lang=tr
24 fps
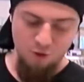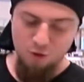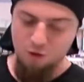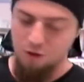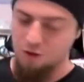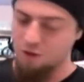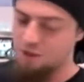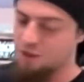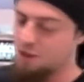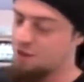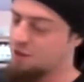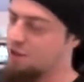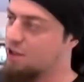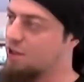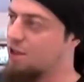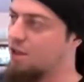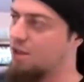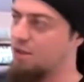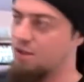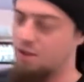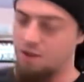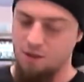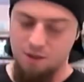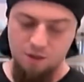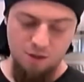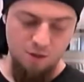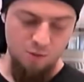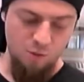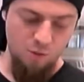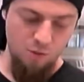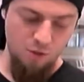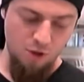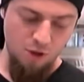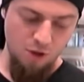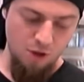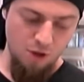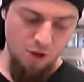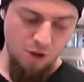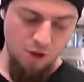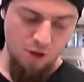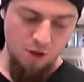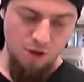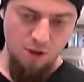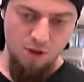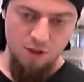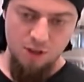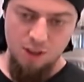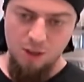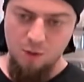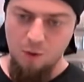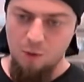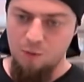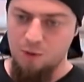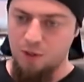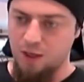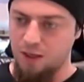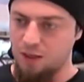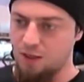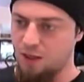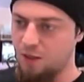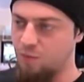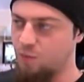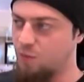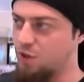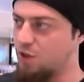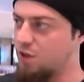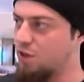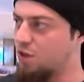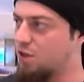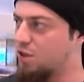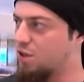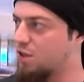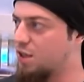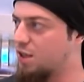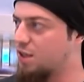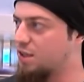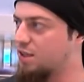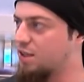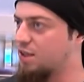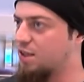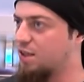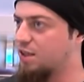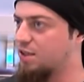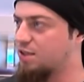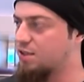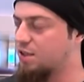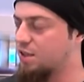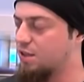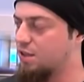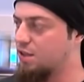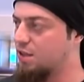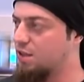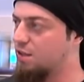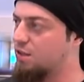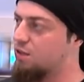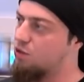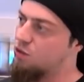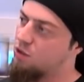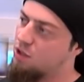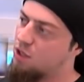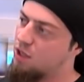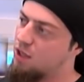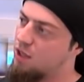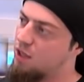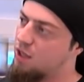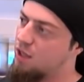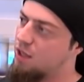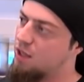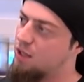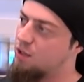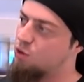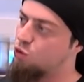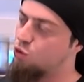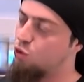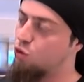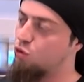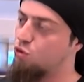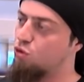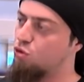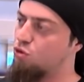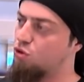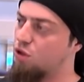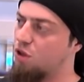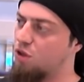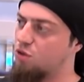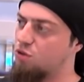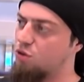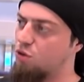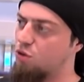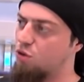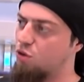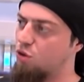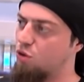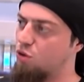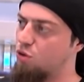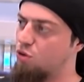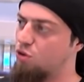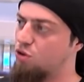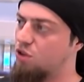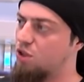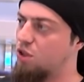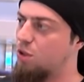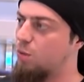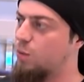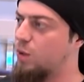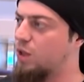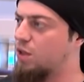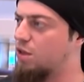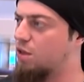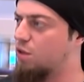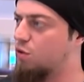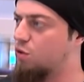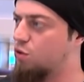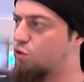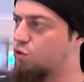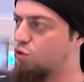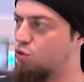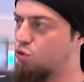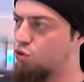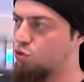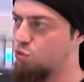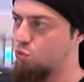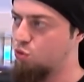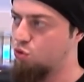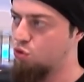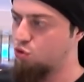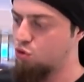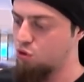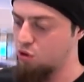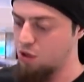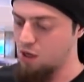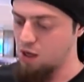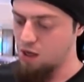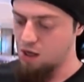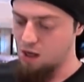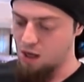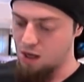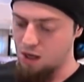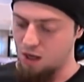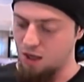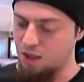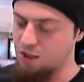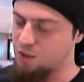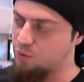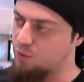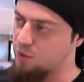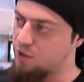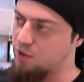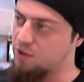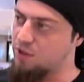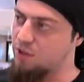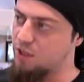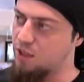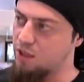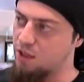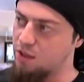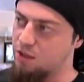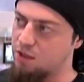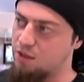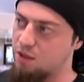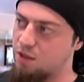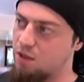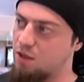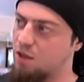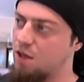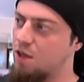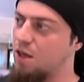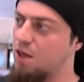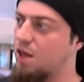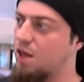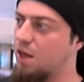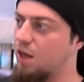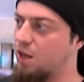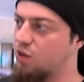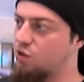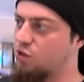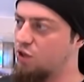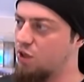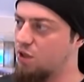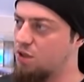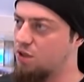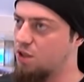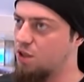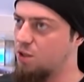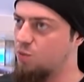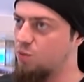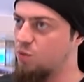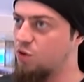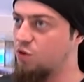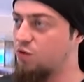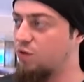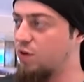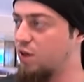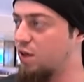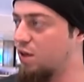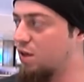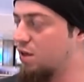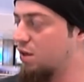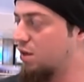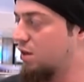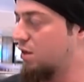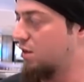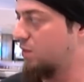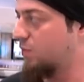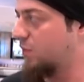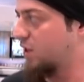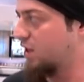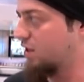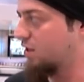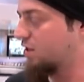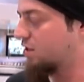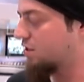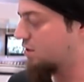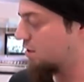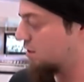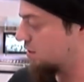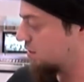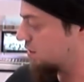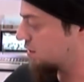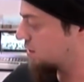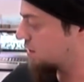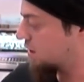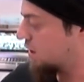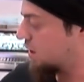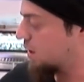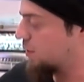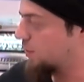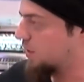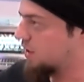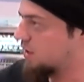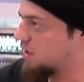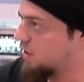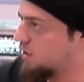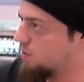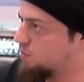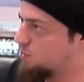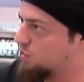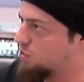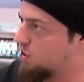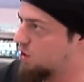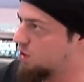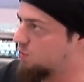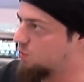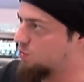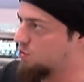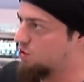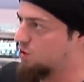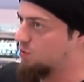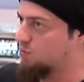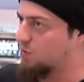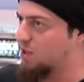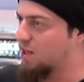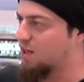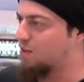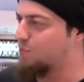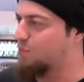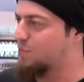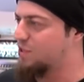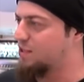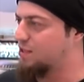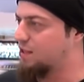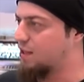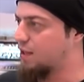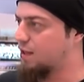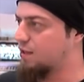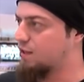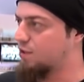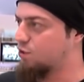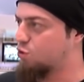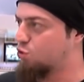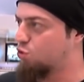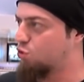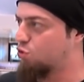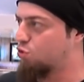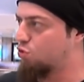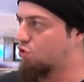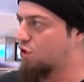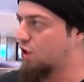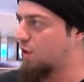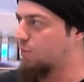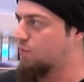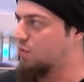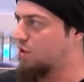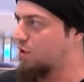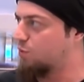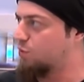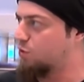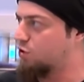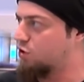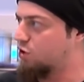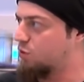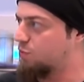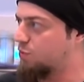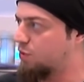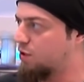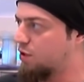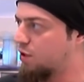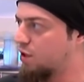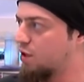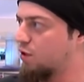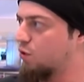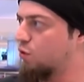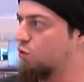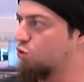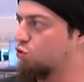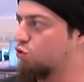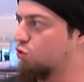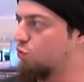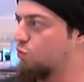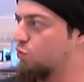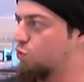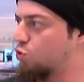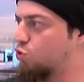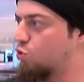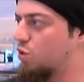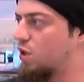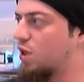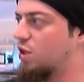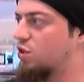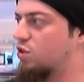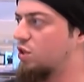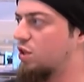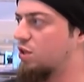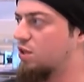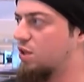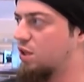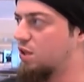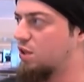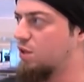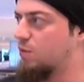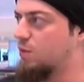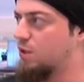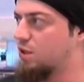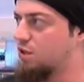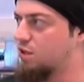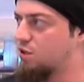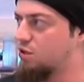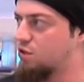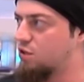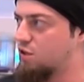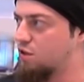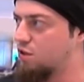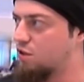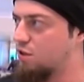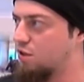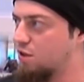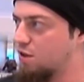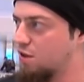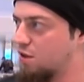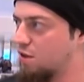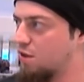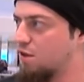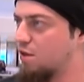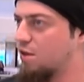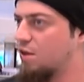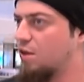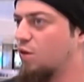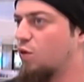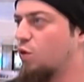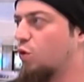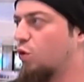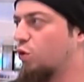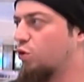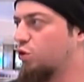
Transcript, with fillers: Onları tek tek anlattım. Hı hı. Sebeplerden beri dediler yılan seni e, soktuktan sonra öldüyse demek ki güçsüzmüş. Az bir zehir enjekte etmiş ve Beni ısırdığında hemen elimi çekmiştim. Yani bir saniye sürdü. Tam yapışıp uzun bir süre enjekte edemediği için hı hı.